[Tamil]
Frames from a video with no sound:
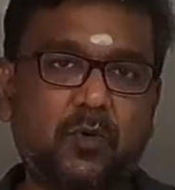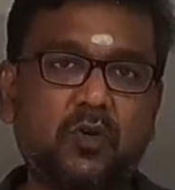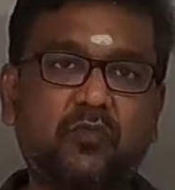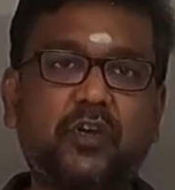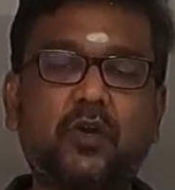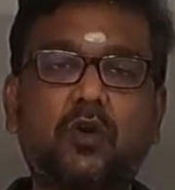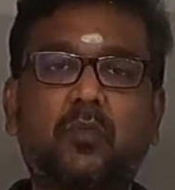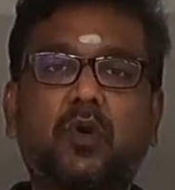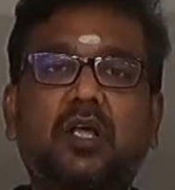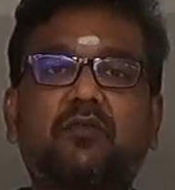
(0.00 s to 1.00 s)
பார்க்க போகிறோம்
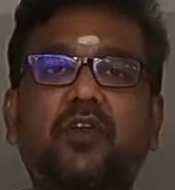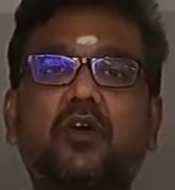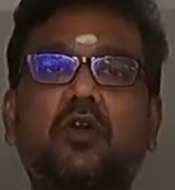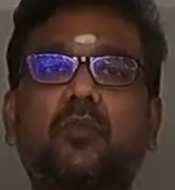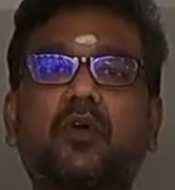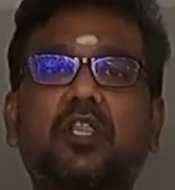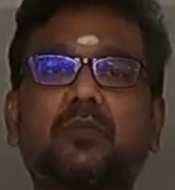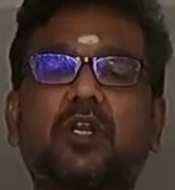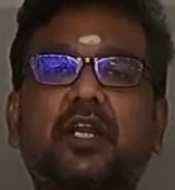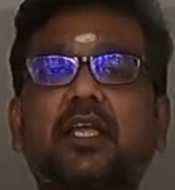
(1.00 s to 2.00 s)
வீடியோக்குள்ளே போகலாம் வீடியோக்குள்ளே
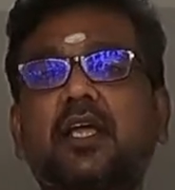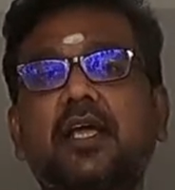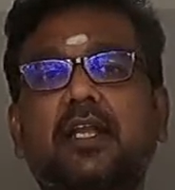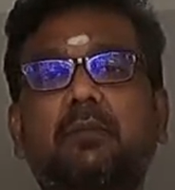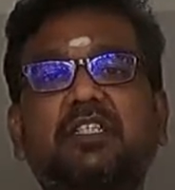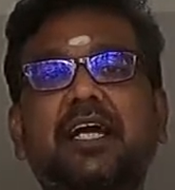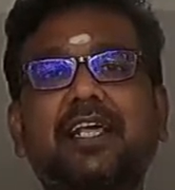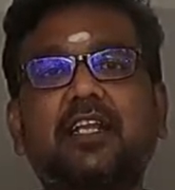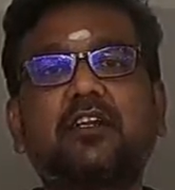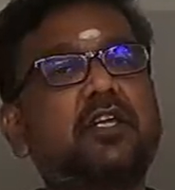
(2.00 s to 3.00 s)
போகிறதுக்கு முன்னாடி நம்ம
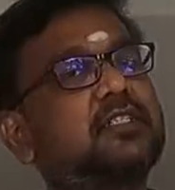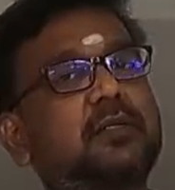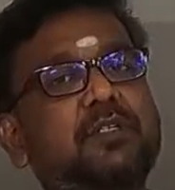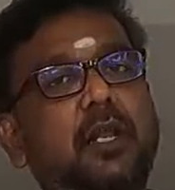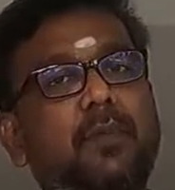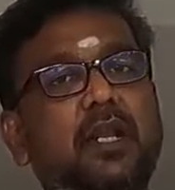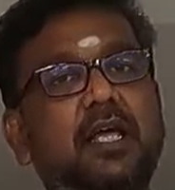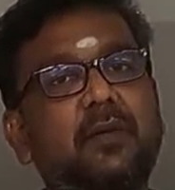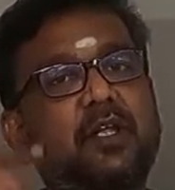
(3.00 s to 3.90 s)
சேனல் இன்னும் நீங்கள் சப்ஸ்கிரைப் பண்ணல